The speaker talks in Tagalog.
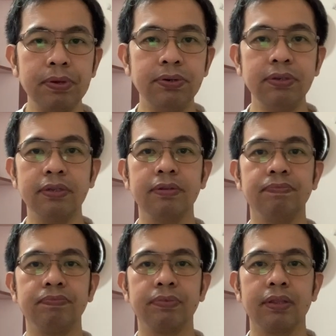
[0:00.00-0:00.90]
fuse.
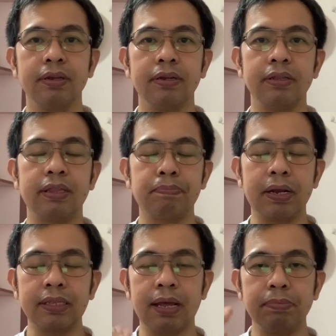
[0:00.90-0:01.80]

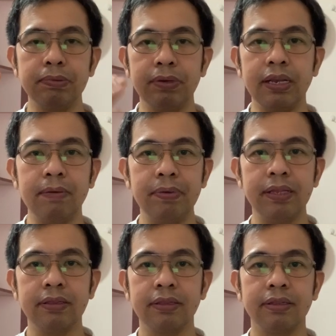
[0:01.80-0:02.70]
Pagkatapos mo
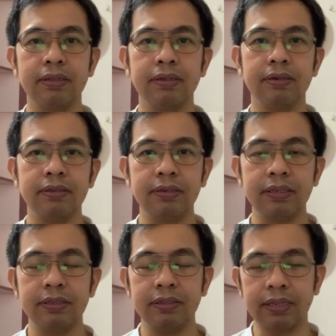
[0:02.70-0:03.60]
ikabit,
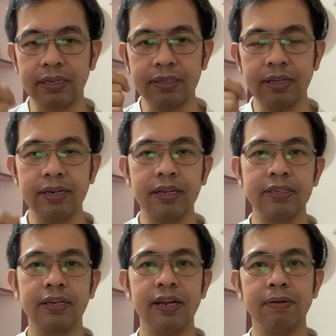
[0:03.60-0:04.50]
nag-start
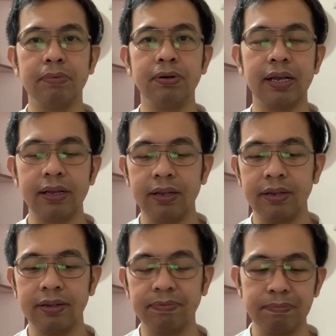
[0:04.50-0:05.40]
ka, chinek mo,
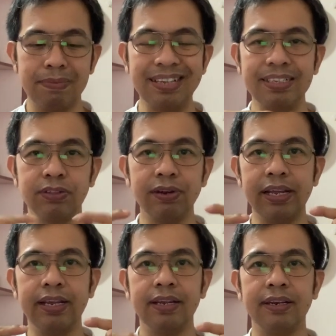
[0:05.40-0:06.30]
nag-busted
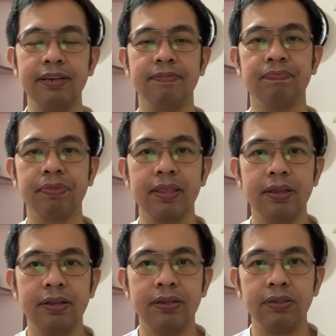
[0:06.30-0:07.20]
uli.
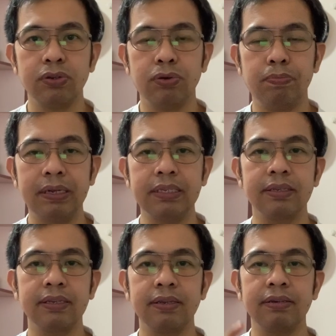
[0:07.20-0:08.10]
So, mas
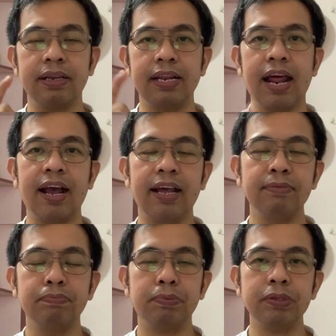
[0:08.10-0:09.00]

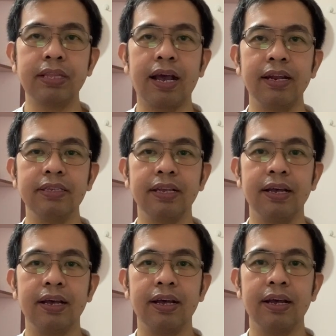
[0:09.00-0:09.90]
kailangan pumunta ka na sa,
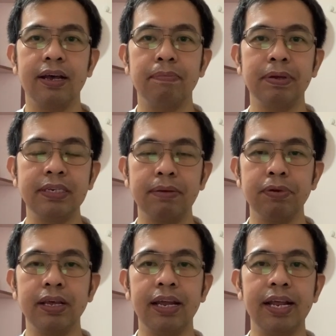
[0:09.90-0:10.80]
pacheck
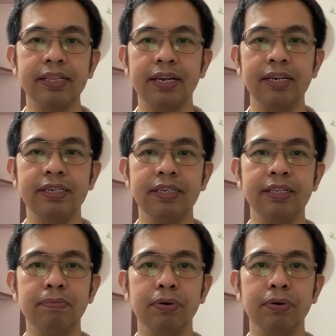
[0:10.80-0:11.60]
mo na yung electrical system